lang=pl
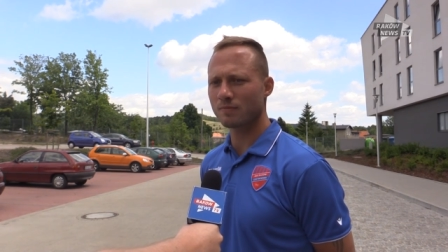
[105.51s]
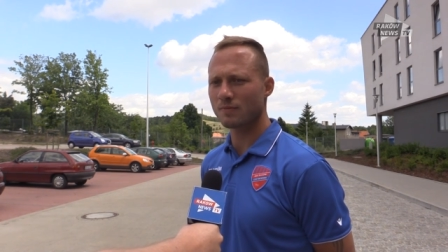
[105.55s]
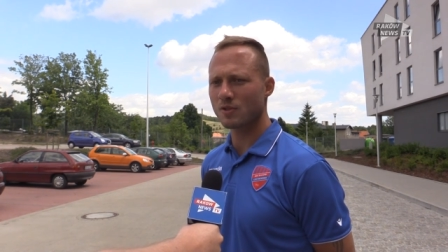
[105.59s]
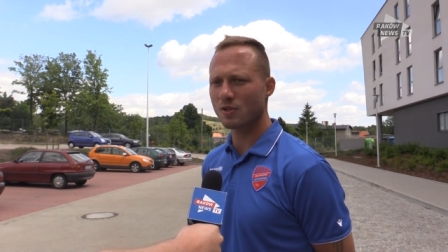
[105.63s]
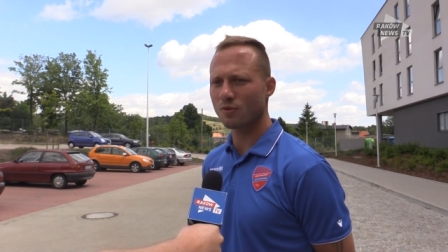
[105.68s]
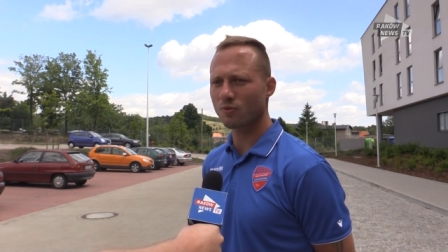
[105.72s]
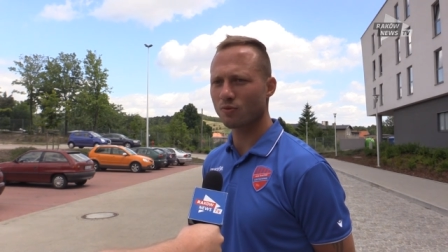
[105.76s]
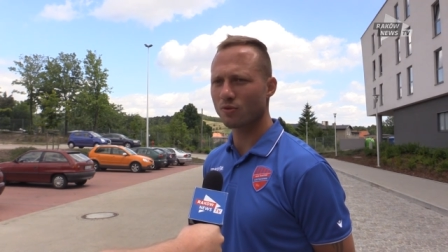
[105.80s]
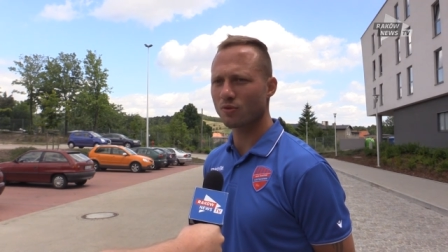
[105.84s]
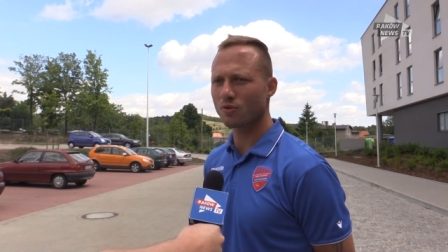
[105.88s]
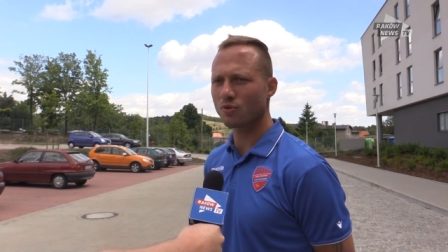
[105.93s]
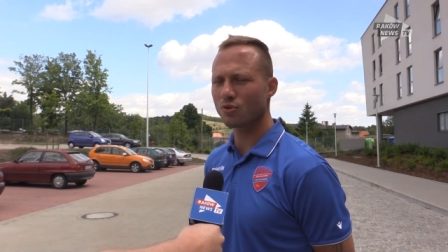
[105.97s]

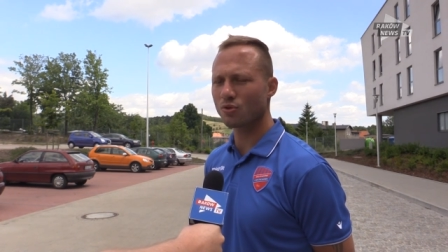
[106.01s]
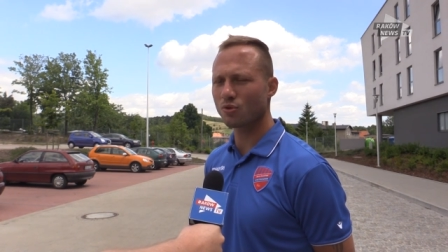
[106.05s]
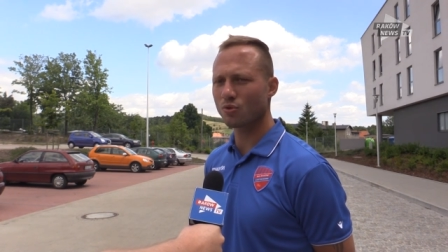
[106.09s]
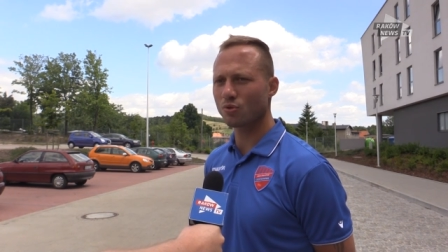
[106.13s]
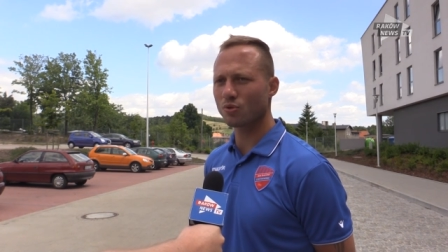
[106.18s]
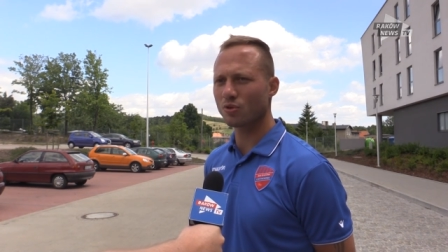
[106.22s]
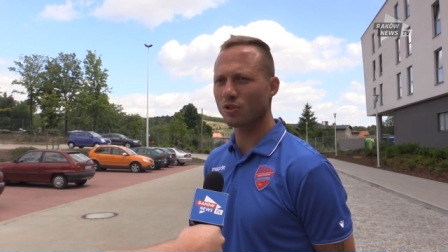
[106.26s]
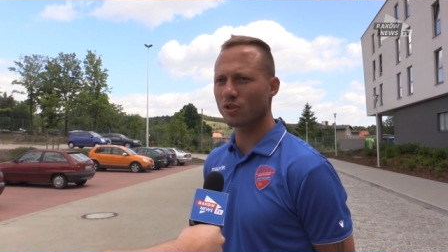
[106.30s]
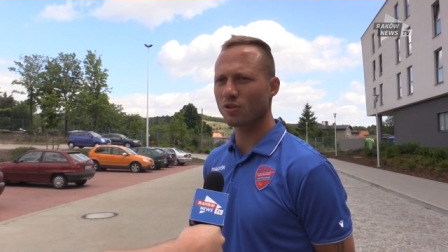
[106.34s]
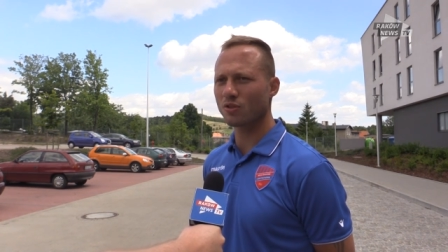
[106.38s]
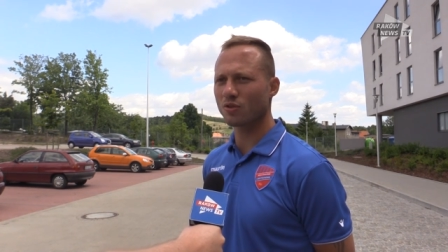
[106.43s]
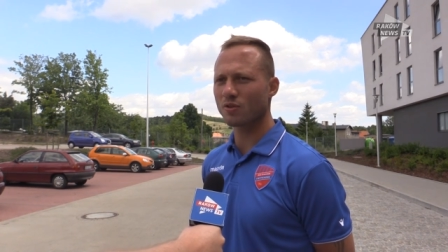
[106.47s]
są dość
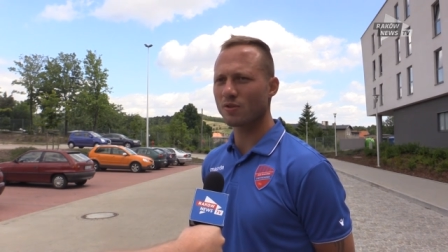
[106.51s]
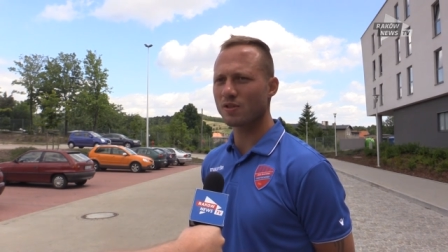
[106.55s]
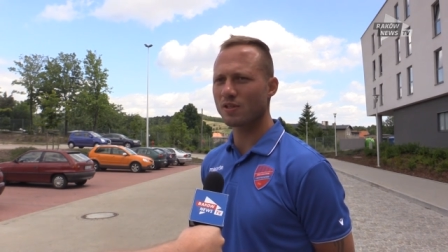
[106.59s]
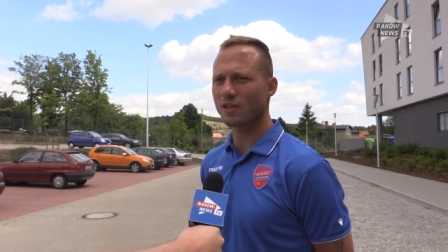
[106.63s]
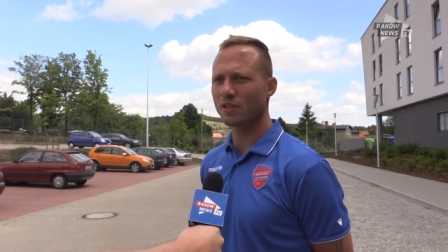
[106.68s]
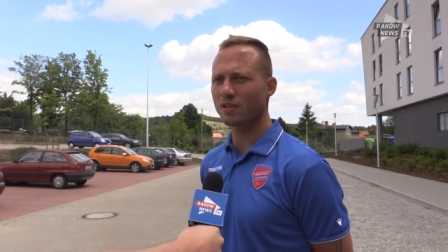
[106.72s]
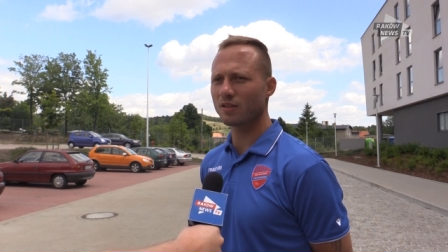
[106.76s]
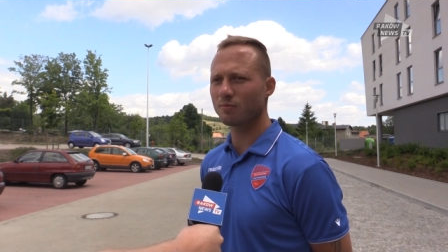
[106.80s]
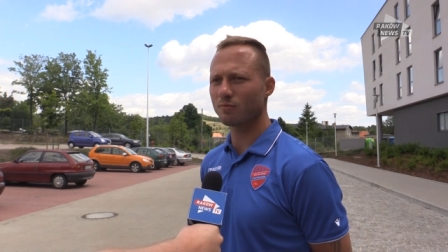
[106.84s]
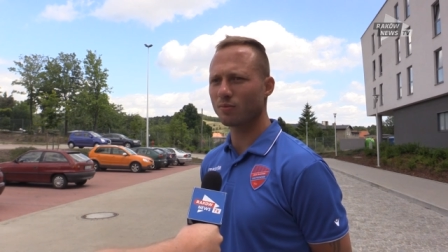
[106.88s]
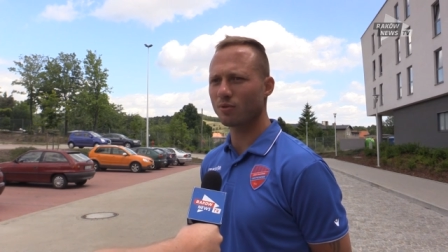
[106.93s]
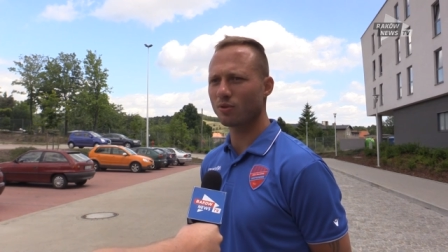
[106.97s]
trudne do
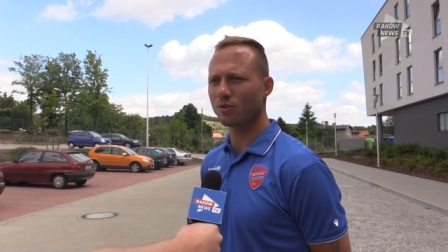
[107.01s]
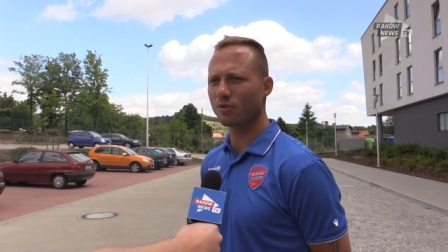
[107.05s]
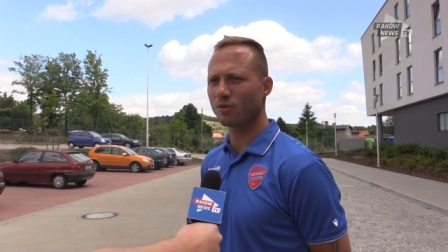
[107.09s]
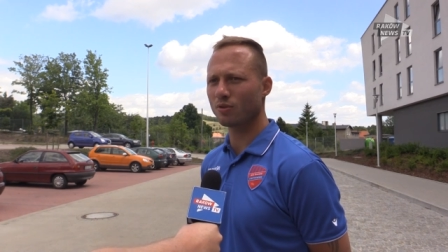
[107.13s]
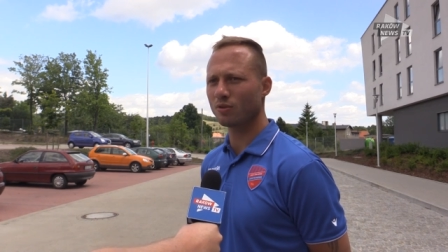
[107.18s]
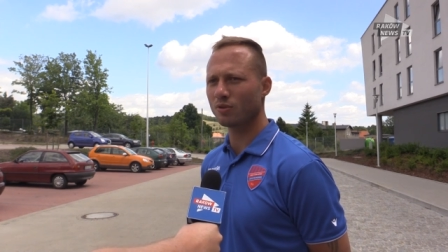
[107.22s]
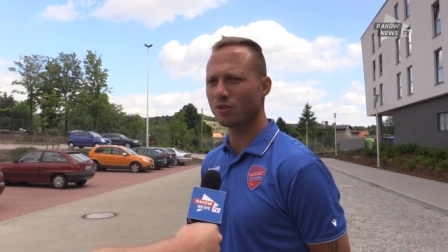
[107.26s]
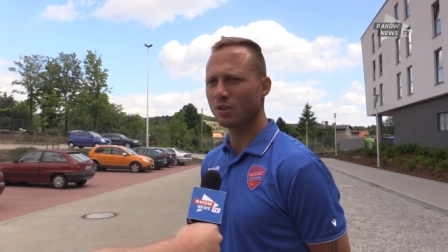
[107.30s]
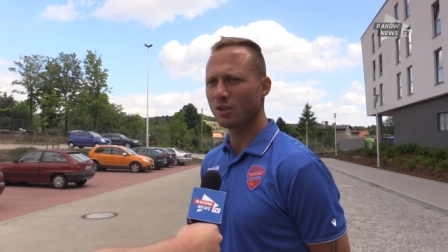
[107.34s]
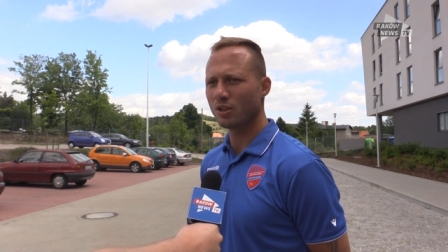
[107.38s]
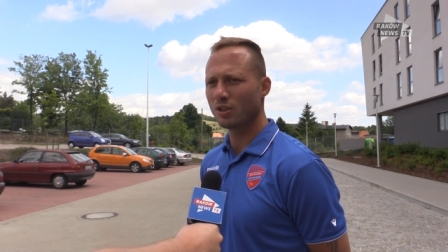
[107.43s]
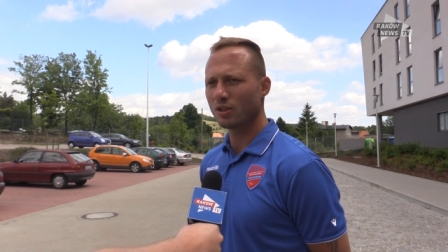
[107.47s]
oceny,
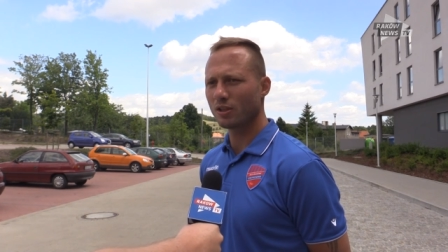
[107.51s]
bo